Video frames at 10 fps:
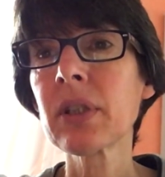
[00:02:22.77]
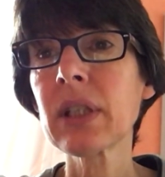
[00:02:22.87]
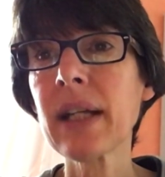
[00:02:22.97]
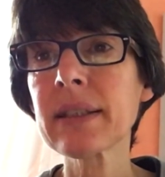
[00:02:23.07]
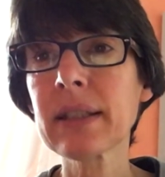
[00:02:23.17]

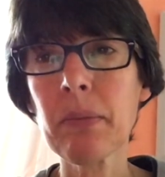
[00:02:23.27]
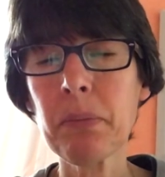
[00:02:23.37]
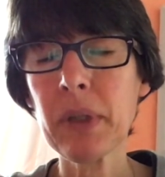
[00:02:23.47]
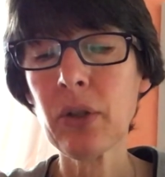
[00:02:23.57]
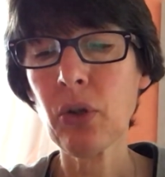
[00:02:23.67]
Das gibt
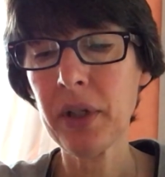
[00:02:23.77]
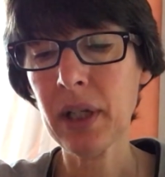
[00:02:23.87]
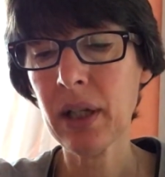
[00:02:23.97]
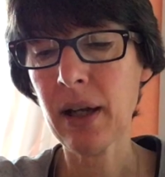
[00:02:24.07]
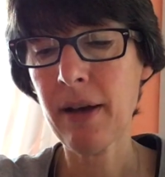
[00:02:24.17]
mir neue
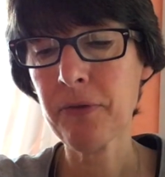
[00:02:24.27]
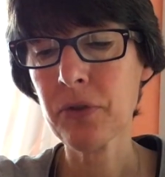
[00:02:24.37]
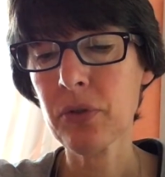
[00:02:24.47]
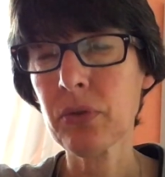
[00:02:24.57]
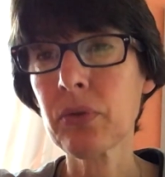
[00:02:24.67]

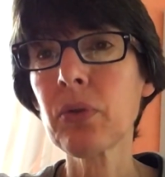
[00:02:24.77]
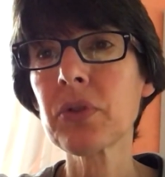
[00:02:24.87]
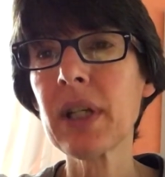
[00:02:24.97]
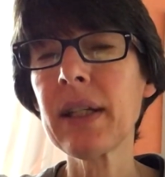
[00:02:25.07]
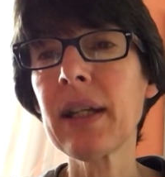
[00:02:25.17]
Kraft
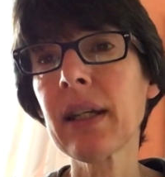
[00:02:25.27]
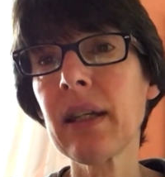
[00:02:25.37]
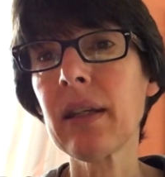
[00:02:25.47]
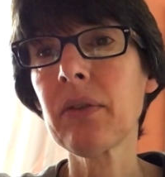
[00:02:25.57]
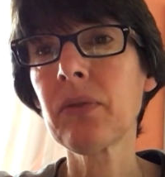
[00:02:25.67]
und Energie.